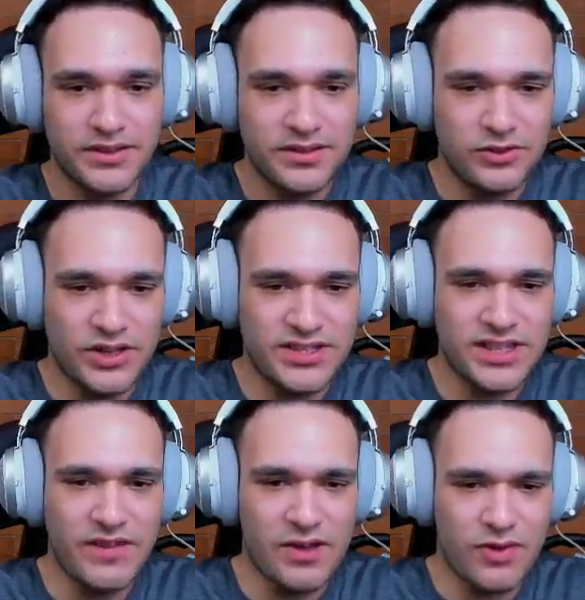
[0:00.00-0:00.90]

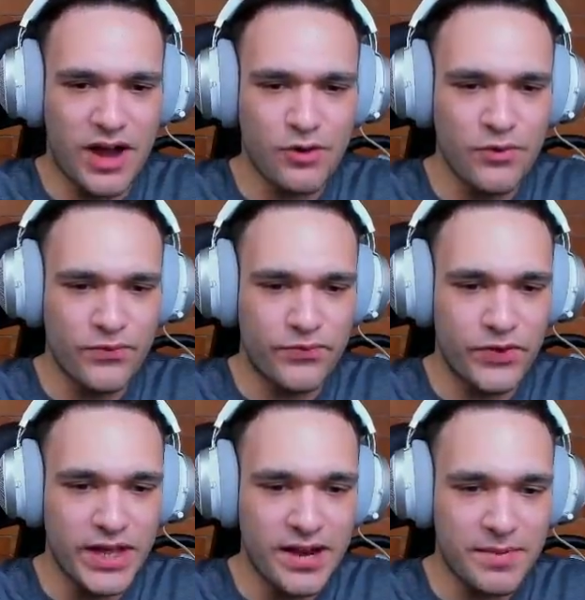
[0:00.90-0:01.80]
Nossa, velho, o carro não
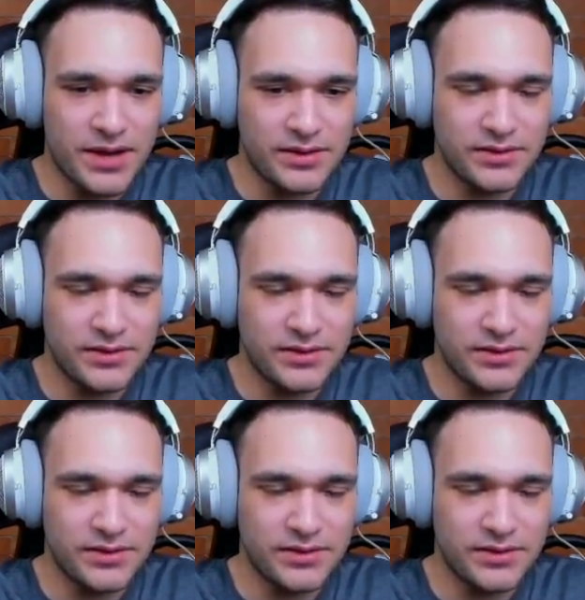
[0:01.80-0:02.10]
vira, mano.